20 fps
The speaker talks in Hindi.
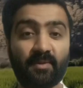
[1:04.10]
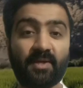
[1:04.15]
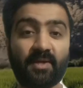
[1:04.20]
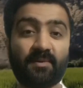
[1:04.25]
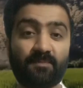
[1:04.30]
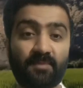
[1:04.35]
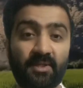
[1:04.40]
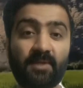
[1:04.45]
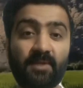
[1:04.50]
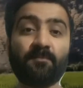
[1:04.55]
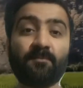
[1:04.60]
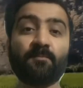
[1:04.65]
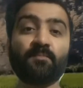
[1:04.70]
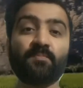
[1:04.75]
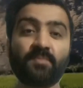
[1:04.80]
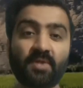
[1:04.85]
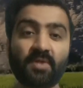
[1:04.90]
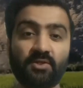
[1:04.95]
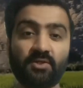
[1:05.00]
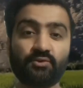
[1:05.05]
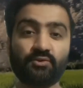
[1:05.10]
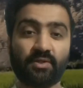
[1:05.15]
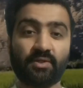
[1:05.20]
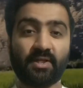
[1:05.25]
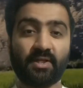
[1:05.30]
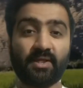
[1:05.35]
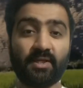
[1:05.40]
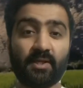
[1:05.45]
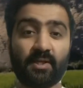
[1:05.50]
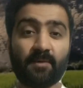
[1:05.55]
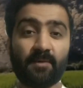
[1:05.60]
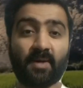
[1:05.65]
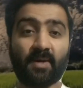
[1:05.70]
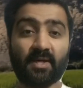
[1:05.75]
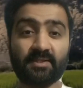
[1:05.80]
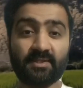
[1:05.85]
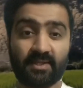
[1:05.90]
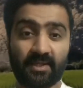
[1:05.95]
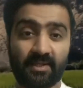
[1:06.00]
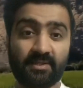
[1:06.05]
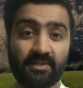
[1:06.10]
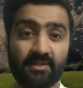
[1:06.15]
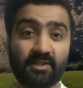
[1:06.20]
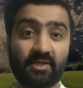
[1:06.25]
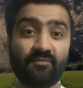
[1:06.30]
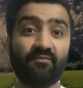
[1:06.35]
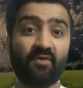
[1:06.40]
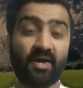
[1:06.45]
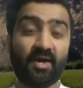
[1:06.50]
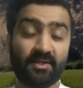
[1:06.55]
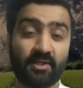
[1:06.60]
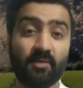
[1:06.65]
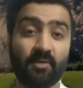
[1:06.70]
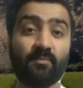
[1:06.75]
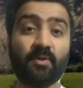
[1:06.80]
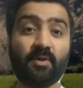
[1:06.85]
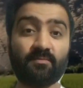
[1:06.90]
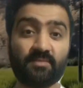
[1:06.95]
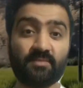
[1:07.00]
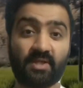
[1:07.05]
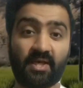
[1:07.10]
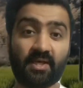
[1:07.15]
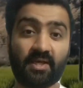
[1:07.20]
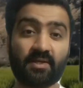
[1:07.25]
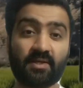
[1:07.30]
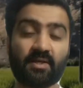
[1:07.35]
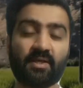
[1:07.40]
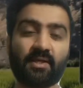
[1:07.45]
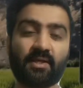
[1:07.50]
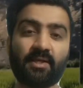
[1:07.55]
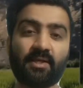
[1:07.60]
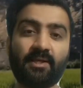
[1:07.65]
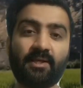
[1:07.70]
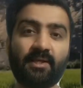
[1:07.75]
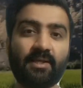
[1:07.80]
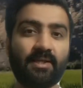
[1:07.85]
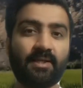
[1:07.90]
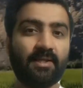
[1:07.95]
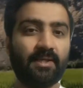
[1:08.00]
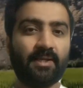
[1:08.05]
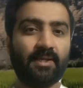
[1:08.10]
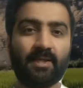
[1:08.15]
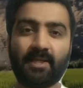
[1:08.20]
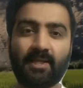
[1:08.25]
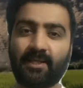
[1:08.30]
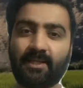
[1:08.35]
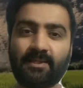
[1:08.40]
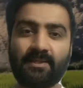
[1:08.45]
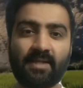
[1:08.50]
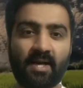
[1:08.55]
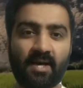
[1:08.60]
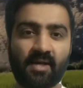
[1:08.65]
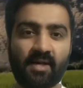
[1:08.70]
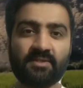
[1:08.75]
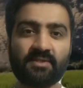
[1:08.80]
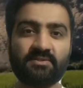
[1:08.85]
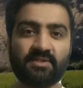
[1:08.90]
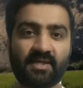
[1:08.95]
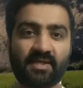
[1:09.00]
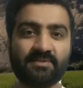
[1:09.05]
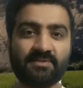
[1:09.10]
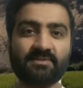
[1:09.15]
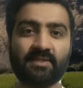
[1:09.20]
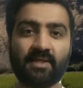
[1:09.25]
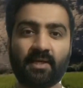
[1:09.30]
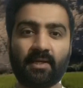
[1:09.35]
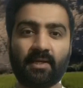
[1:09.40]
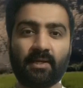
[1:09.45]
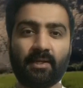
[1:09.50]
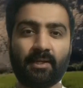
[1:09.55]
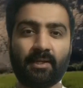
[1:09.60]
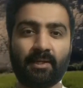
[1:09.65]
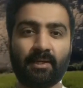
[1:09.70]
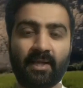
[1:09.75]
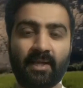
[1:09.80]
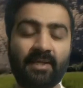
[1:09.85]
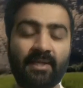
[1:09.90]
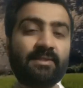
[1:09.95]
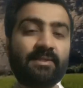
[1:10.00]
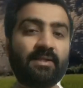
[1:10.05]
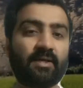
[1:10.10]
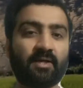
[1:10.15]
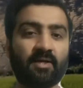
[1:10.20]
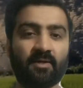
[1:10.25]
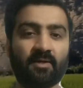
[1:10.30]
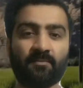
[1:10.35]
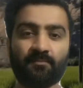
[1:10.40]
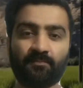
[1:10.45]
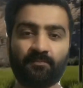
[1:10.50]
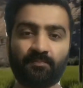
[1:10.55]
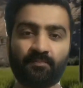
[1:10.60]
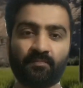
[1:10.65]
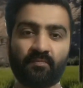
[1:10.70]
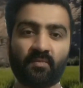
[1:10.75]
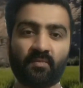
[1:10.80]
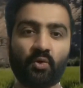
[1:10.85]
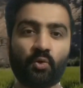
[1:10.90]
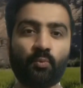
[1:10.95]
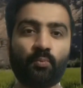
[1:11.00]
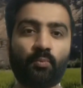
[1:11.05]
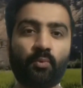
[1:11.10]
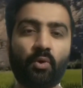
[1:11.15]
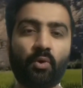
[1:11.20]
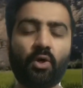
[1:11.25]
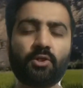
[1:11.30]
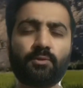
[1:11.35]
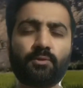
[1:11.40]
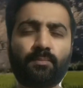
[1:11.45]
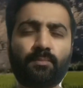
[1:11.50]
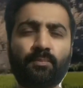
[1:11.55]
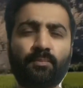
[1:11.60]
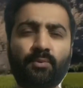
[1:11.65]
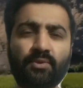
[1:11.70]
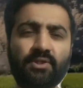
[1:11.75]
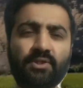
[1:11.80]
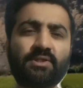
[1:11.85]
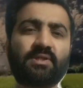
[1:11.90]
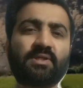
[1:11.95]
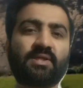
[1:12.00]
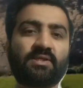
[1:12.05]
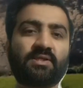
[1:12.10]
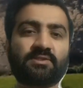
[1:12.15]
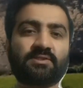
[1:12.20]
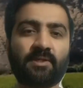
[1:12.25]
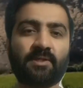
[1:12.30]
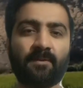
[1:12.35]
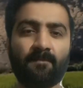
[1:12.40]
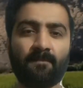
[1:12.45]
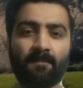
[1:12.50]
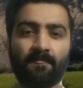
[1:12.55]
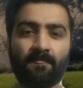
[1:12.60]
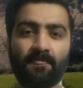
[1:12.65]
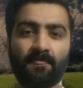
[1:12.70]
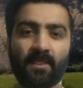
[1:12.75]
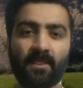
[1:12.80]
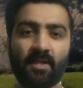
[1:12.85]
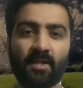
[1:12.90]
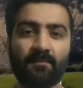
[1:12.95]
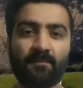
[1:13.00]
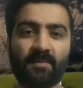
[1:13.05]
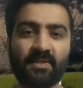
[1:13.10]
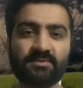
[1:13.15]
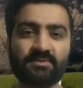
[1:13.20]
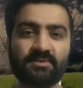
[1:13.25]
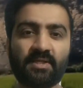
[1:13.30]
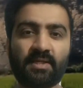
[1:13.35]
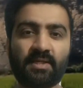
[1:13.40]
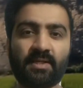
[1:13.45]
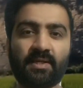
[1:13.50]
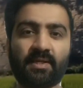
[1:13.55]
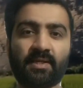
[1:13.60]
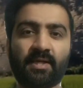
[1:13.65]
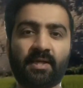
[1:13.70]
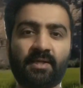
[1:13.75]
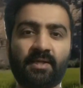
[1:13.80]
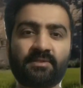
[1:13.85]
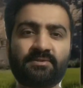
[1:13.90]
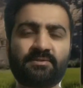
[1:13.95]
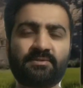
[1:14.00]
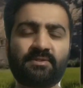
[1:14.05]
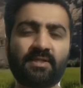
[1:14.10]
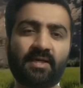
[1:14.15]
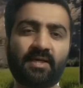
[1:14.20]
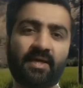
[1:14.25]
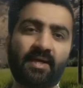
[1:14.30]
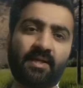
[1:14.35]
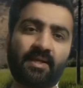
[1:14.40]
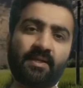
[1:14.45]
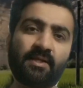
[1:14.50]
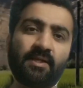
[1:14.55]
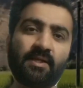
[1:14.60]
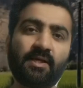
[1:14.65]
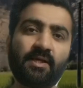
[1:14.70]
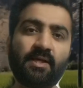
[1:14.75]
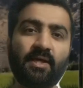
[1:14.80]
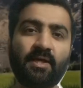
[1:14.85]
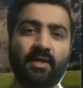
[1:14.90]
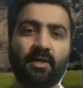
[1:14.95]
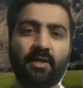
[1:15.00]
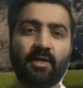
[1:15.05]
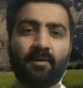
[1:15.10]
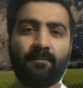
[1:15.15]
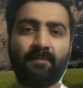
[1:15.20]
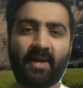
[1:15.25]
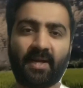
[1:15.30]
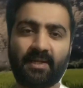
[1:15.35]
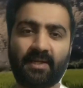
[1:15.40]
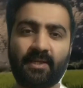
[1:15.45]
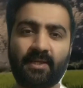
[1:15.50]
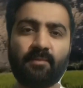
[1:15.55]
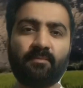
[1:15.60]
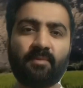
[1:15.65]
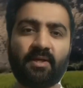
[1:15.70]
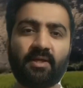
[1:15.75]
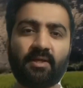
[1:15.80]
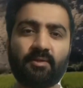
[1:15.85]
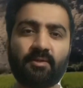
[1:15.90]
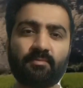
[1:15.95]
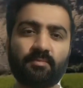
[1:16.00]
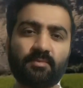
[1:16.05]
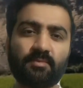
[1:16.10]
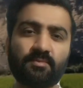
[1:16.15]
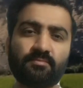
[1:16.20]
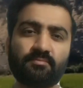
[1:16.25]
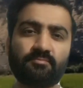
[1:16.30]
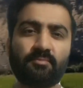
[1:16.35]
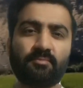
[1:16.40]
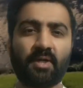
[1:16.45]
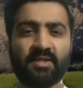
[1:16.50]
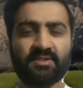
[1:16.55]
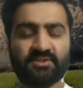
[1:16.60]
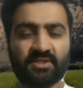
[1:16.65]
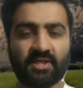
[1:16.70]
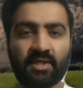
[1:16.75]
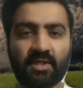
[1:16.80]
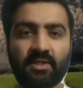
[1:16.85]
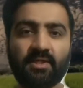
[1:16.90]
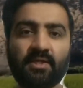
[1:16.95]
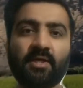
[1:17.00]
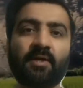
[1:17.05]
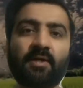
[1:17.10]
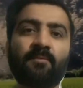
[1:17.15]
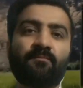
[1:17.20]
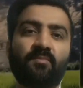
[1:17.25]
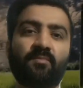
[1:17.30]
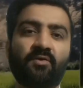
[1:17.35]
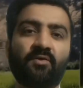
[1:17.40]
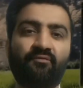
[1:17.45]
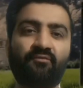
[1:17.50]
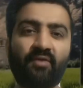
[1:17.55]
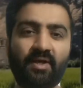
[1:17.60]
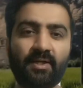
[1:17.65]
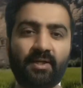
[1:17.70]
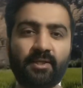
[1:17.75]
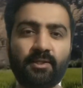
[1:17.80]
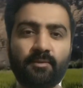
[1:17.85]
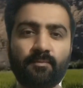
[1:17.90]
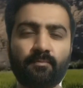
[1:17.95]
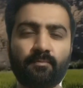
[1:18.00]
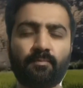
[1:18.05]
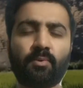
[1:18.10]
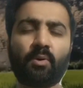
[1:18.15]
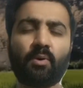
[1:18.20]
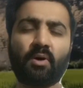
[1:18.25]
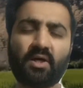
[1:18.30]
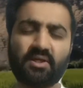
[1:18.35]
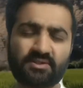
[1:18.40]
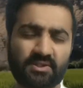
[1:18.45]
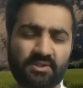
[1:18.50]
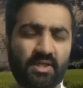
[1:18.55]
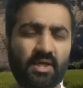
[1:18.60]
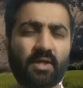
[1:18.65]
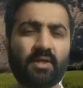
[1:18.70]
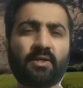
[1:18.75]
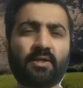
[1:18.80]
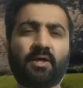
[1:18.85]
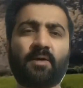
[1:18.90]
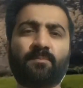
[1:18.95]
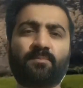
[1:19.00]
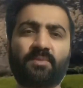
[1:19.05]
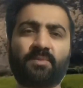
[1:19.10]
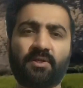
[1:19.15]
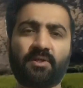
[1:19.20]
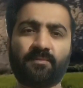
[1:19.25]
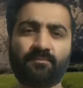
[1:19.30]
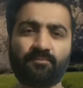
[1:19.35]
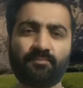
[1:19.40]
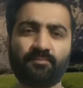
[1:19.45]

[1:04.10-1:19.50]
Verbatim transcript: में भी जो है ना ये बात कही थी कि फ़ाइनल भी हम देख रहे हैं लेकिन आज ऐसा नहीं लगा और बहुत बुरी तरह से पाकिस्तान हारा है खैर बैटिंग में अच्छा किया फील्डिंग बहुत ज़्यादा ख़राब थी